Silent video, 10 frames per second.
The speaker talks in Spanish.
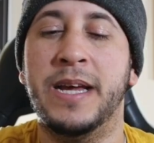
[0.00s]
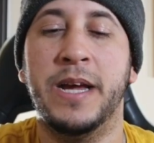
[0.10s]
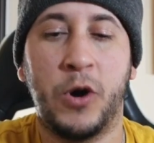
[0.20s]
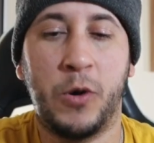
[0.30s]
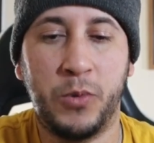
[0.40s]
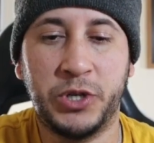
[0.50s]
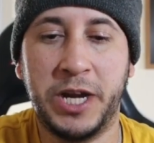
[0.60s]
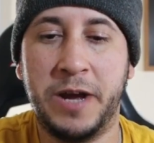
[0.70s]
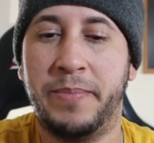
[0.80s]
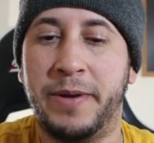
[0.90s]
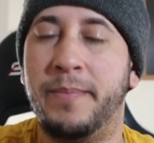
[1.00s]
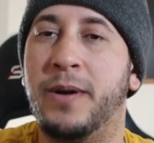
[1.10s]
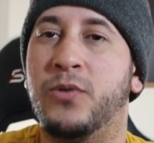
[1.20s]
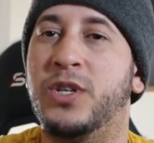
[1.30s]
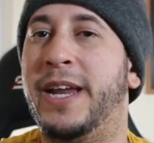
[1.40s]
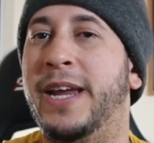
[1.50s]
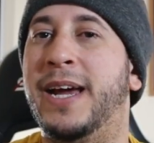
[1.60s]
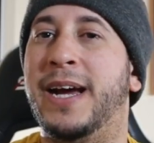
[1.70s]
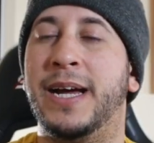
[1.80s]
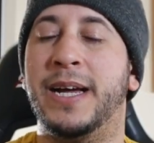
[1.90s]
como siempre, me
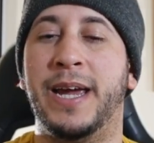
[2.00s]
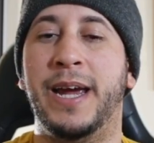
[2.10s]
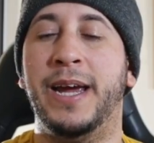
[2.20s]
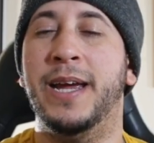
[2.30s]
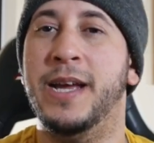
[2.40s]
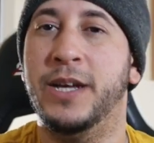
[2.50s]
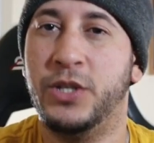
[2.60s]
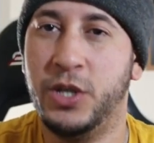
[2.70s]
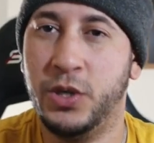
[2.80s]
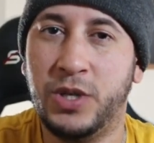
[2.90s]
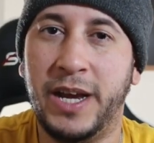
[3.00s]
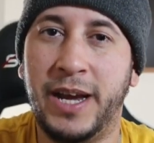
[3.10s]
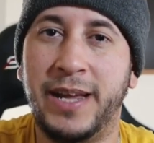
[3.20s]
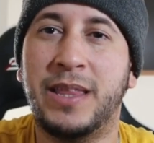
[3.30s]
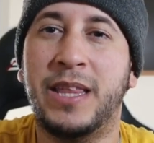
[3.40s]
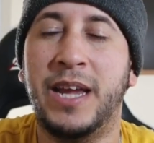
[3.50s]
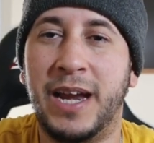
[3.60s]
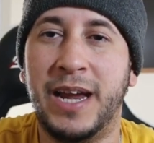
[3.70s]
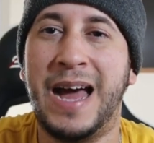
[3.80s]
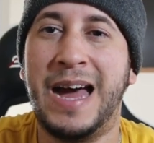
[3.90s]
gustaría que si usted
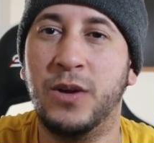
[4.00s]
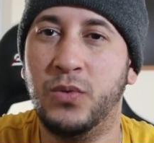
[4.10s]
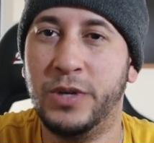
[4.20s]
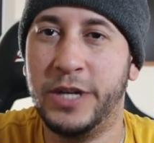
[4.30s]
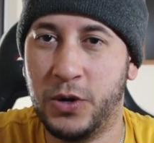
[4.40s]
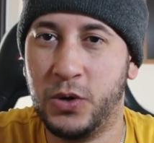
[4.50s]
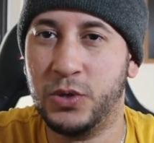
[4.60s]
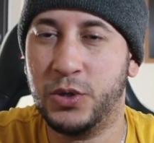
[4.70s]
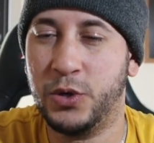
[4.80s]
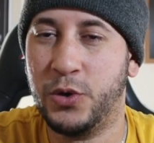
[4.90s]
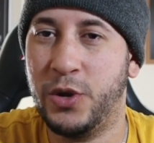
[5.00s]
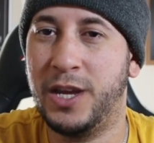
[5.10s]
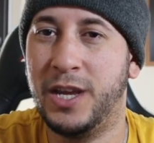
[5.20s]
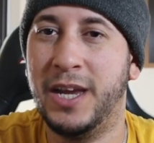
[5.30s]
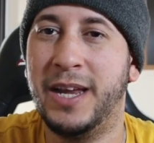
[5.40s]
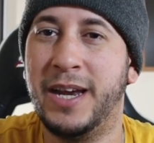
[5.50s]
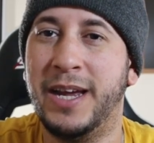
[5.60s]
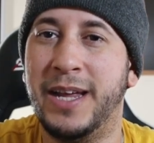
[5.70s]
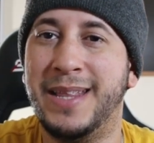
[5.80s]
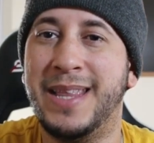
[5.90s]
tiene algún negocio y
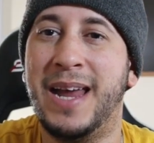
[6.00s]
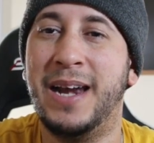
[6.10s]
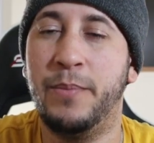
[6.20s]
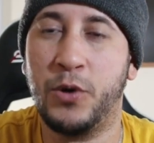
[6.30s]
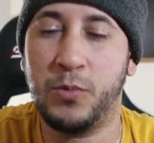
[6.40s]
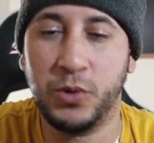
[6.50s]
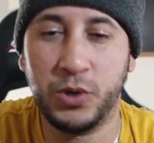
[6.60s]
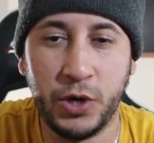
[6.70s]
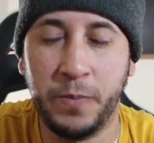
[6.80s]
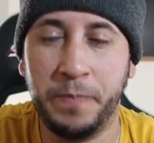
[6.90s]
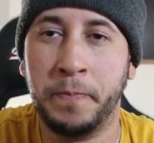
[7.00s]
quiere darle promoción,